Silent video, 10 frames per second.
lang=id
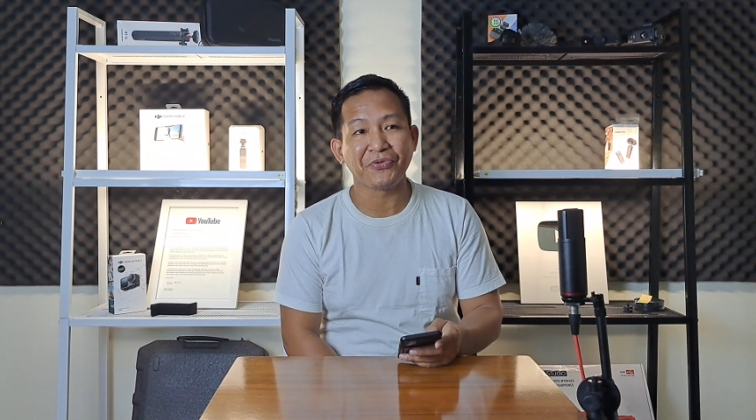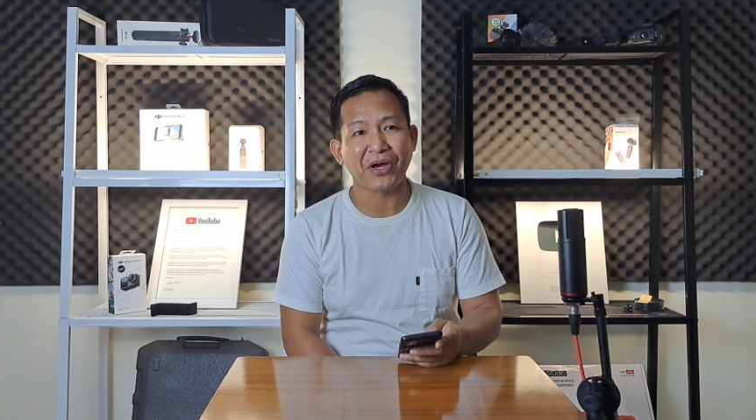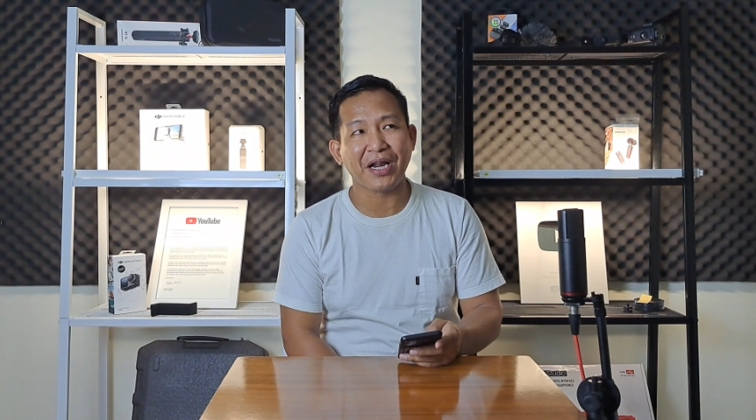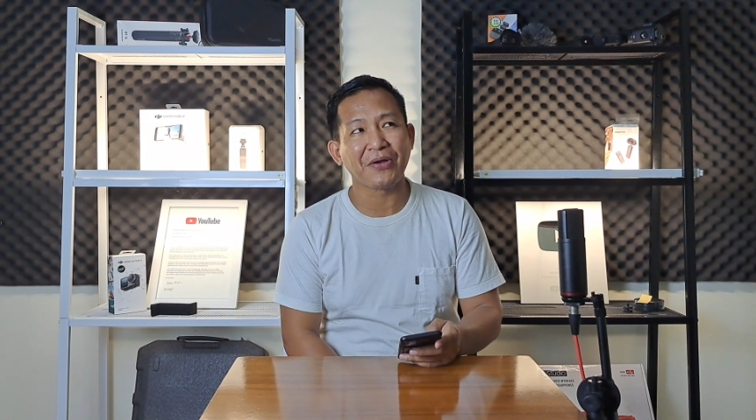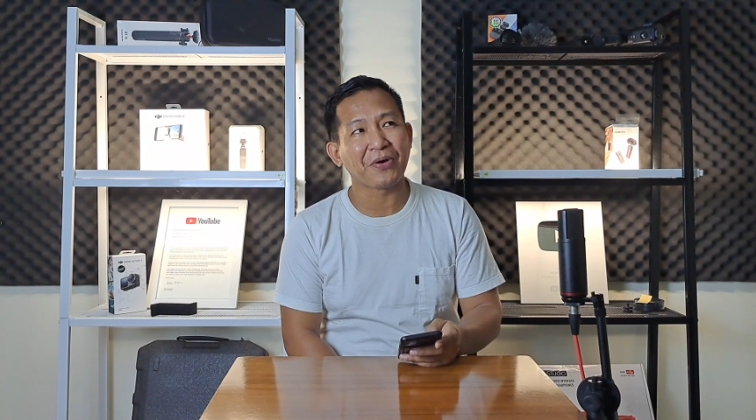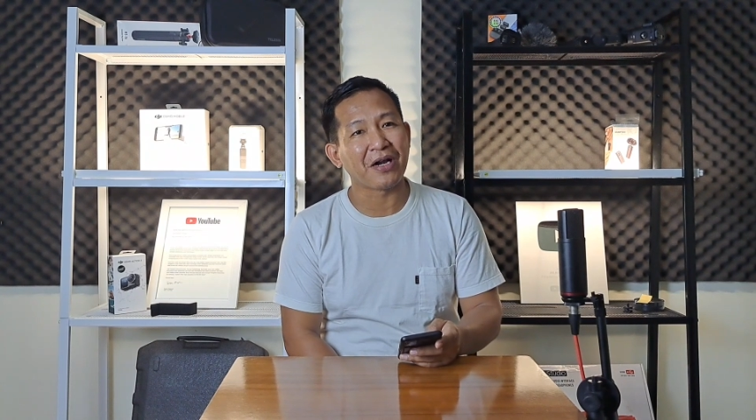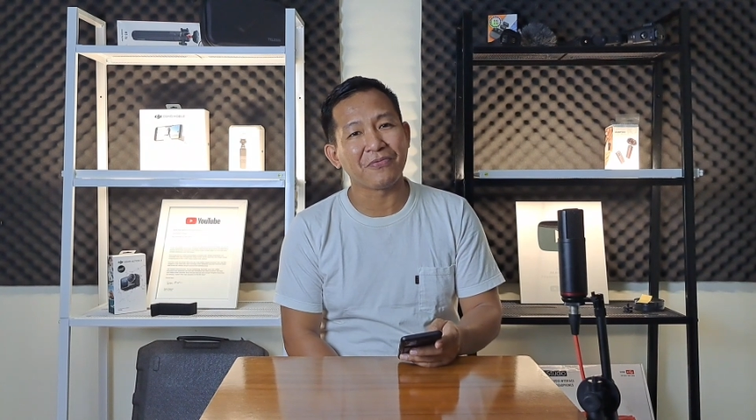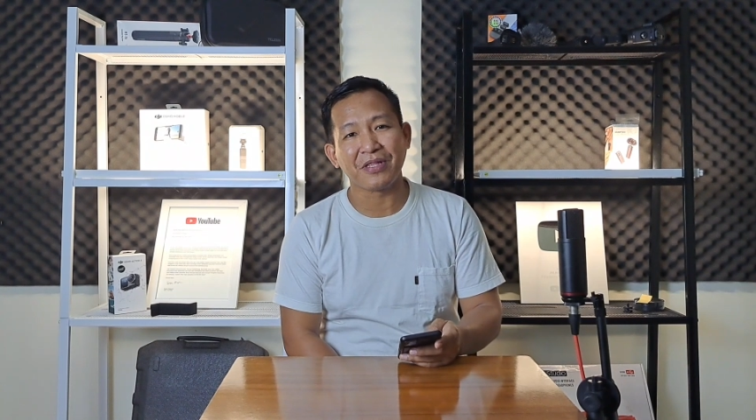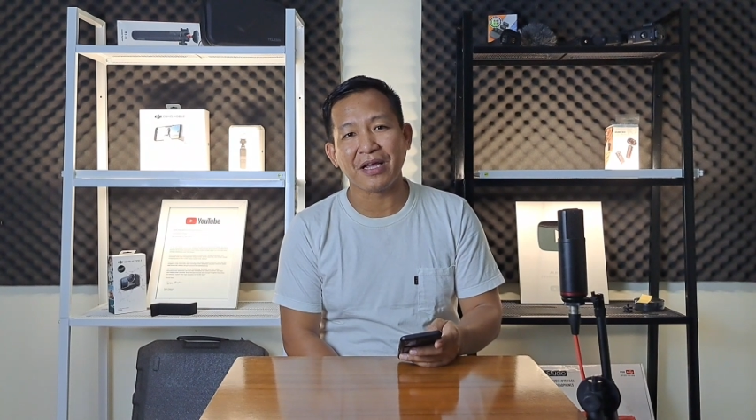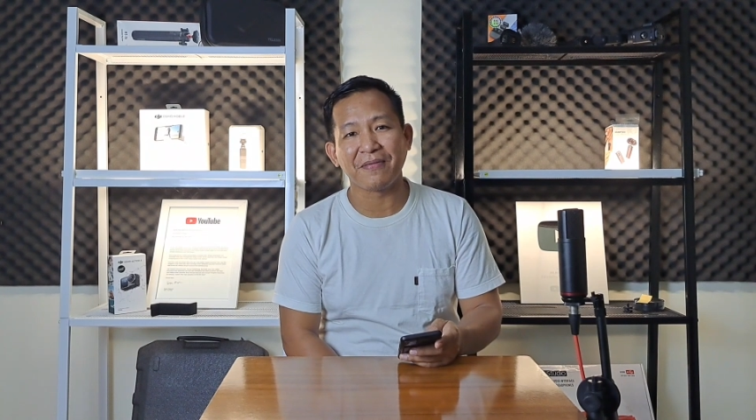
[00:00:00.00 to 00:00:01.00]
itu harganya kurang
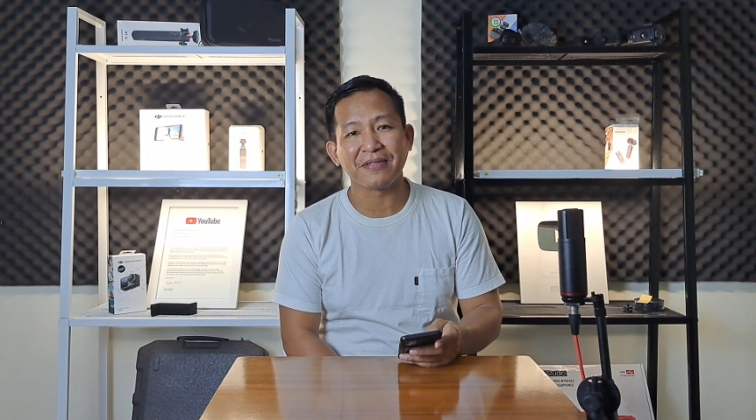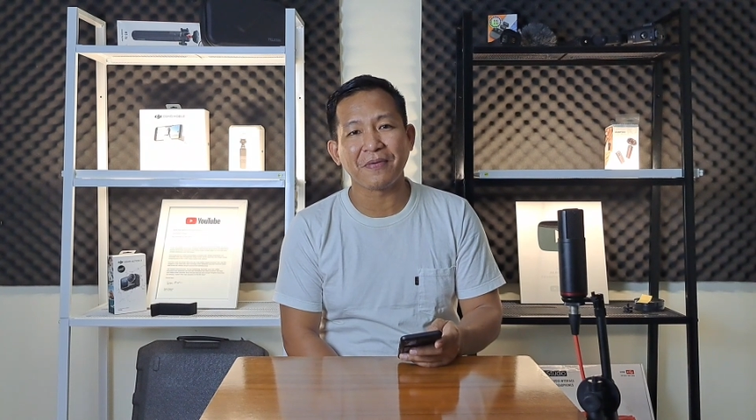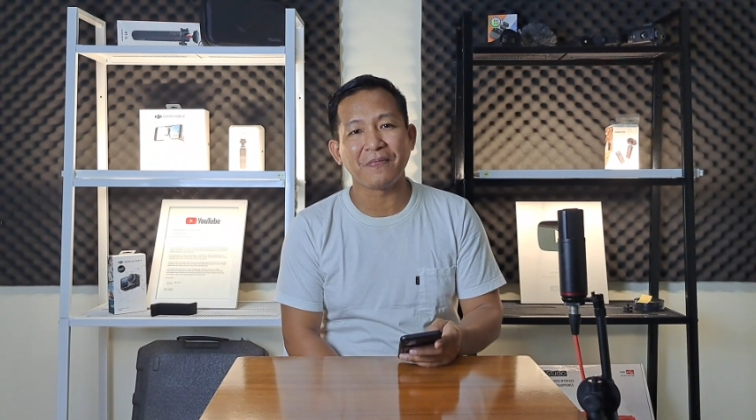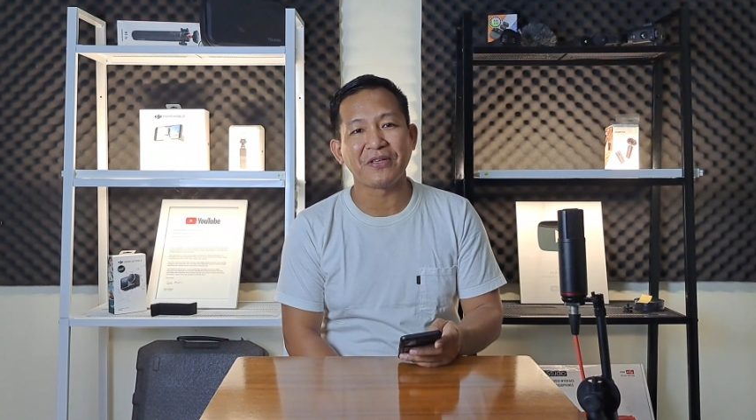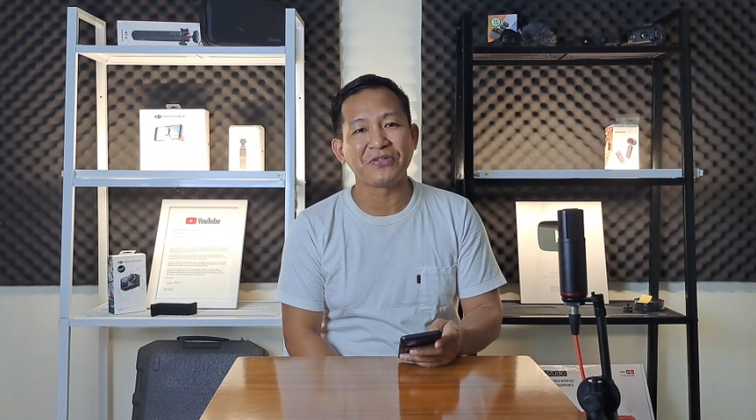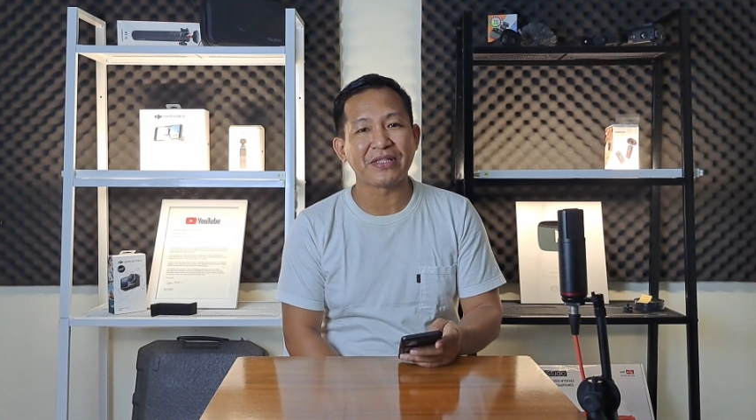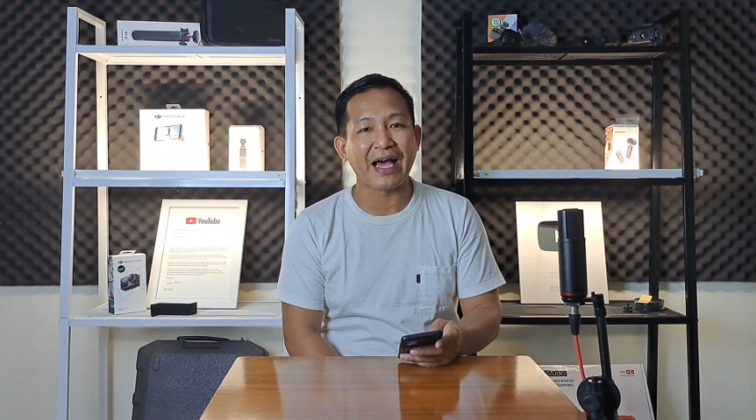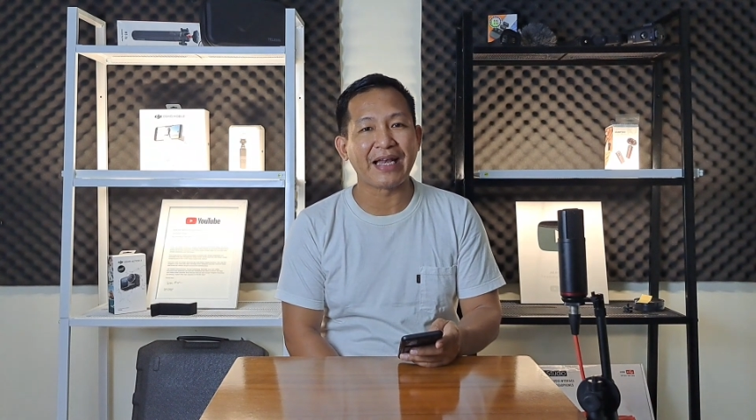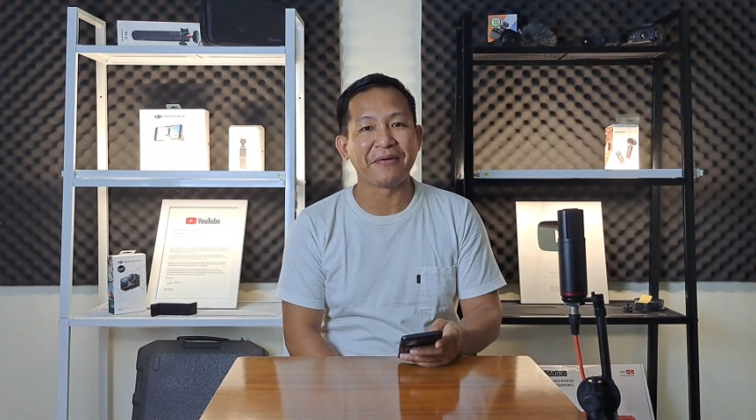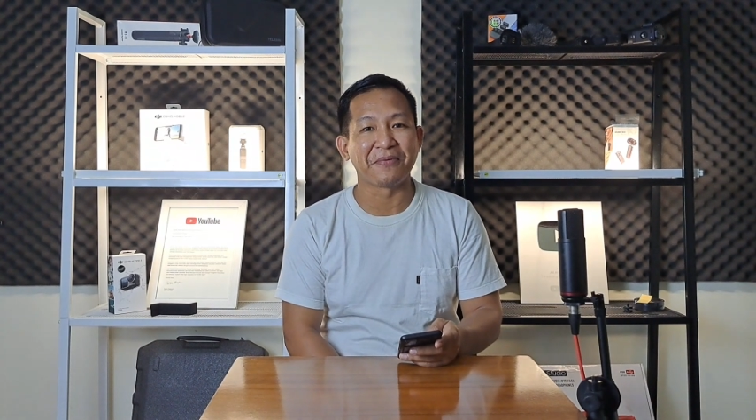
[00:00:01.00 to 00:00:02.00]
lebih 13-14 jutaan ya